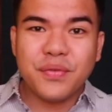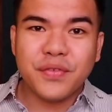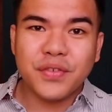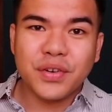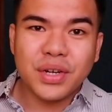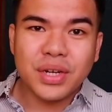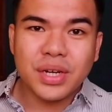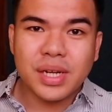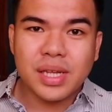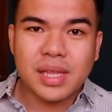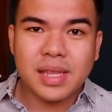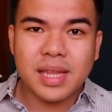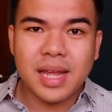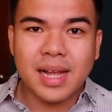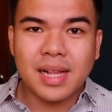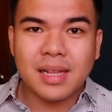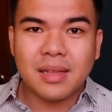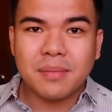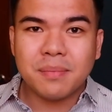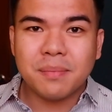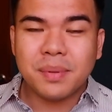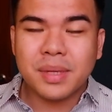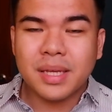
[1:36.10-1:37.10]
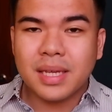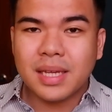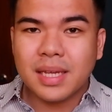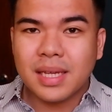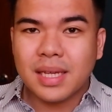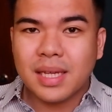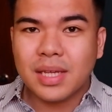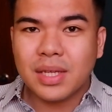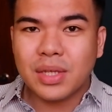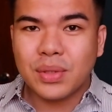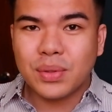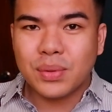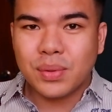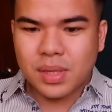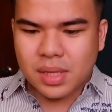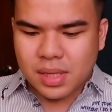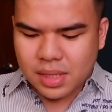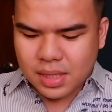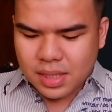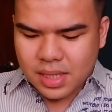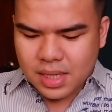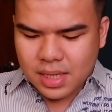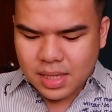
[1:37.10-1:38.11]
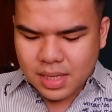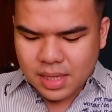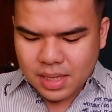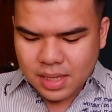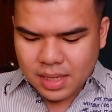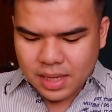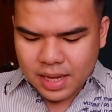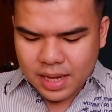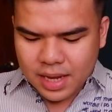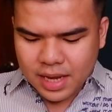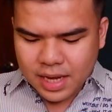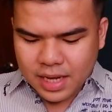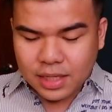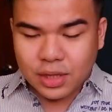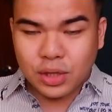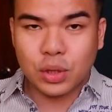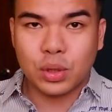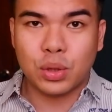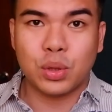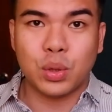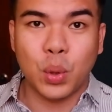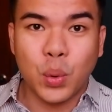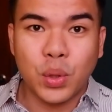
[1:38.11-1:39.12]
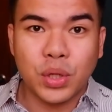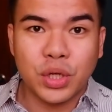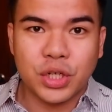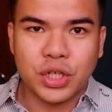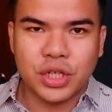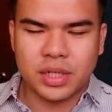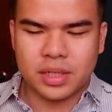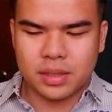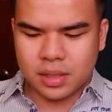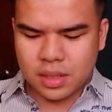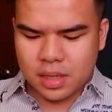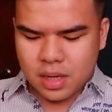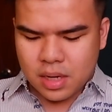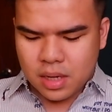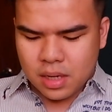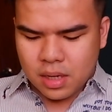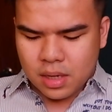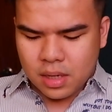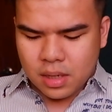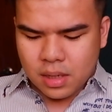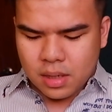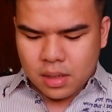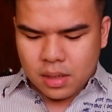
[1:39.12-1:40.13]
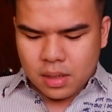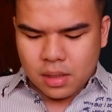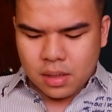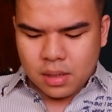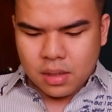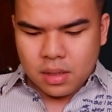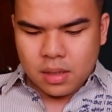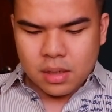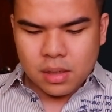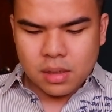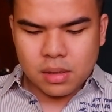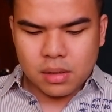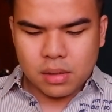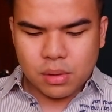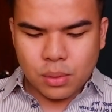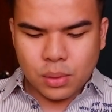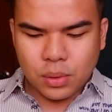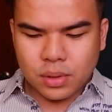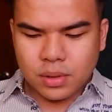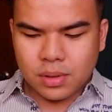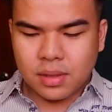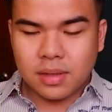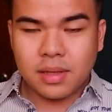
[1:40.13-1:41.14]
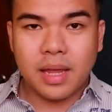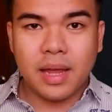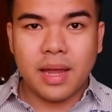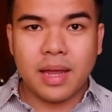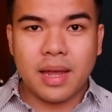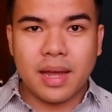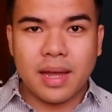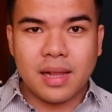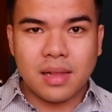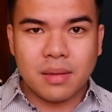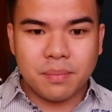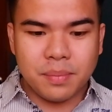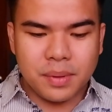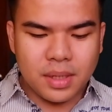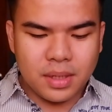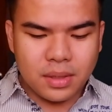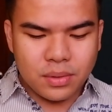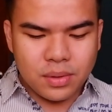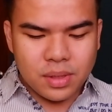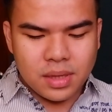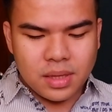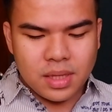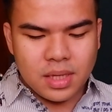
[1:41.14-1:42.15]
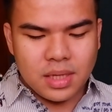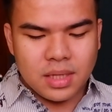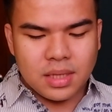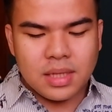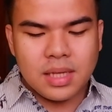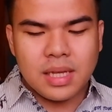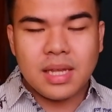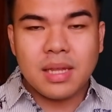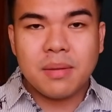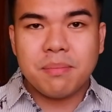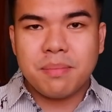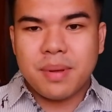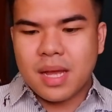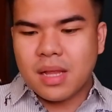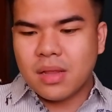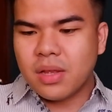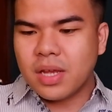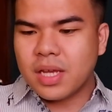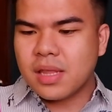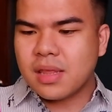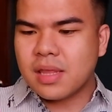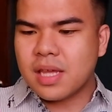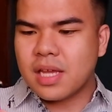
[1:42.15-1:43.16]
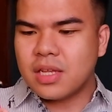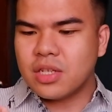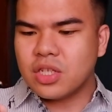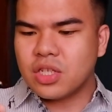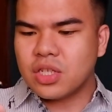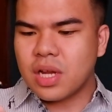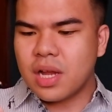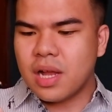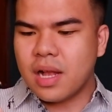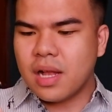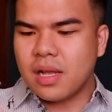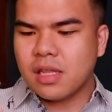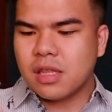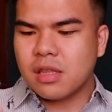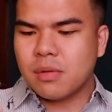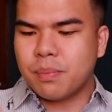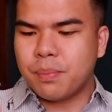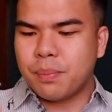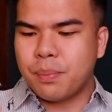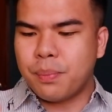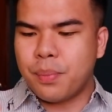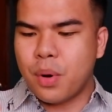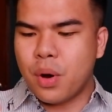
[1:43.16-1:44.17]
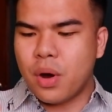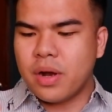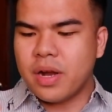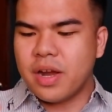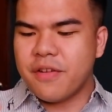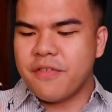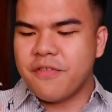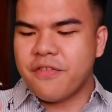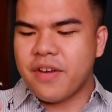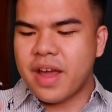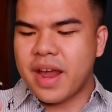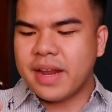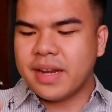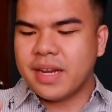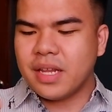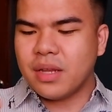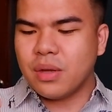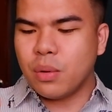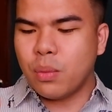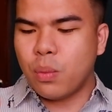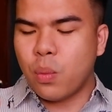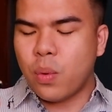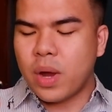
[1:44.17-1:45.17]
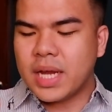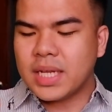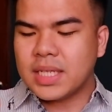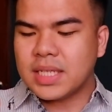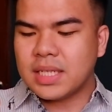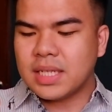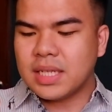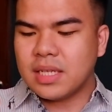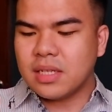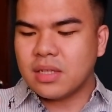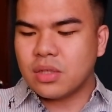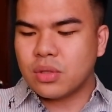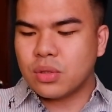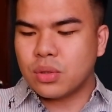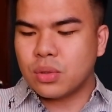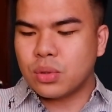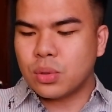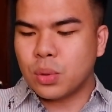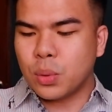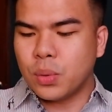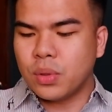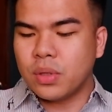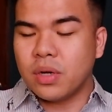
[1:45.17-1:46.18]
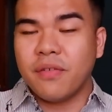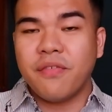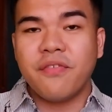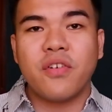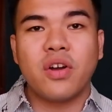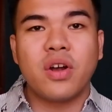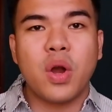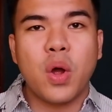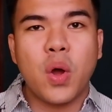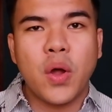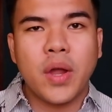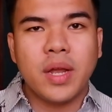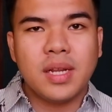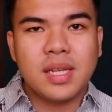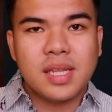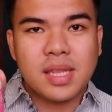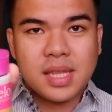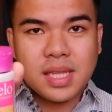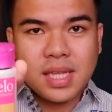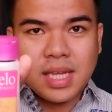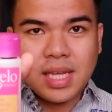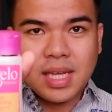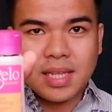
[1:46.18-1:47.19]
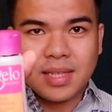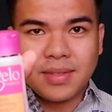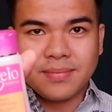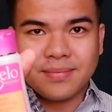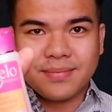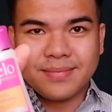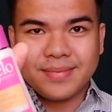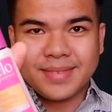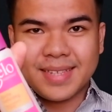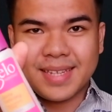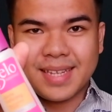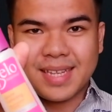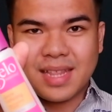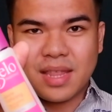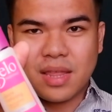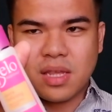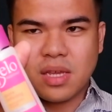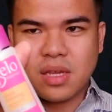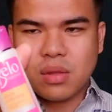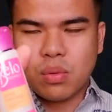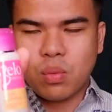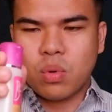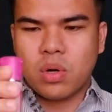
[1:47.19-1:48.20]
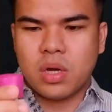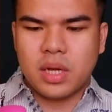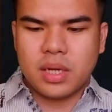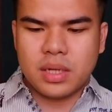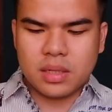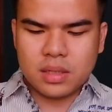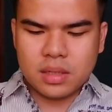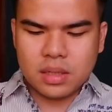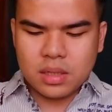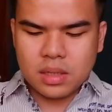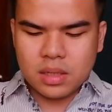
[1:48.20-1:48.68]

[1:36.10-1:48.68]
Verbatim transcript: first, I'll be using a toner. So, today, I'll be using the Belle Essentials Pore Refining Whitening Toner for Oily Skin. This one.